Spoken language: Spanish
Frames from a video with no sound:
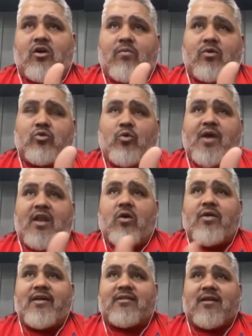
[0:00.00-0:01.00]
Como tú bien
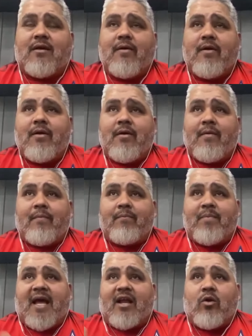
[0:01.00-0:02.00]
lo dices,
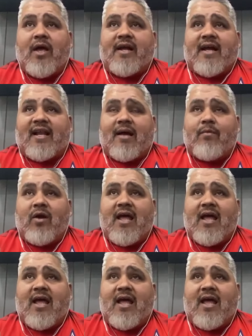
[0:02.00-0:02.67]
bien nos encargamos